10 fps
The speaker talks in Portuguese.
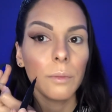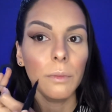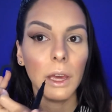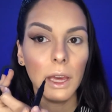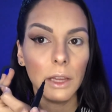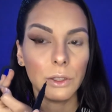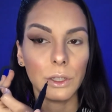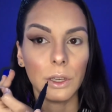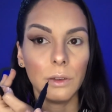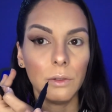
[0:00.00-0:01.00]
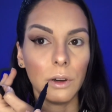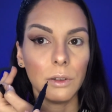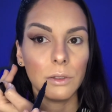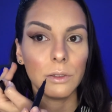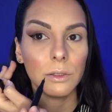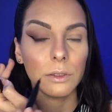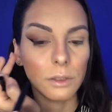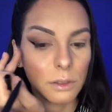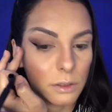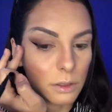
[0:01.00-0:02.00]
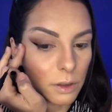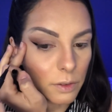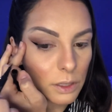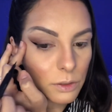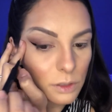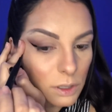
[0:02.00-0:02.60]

bem retinho, ó. Tá vendo?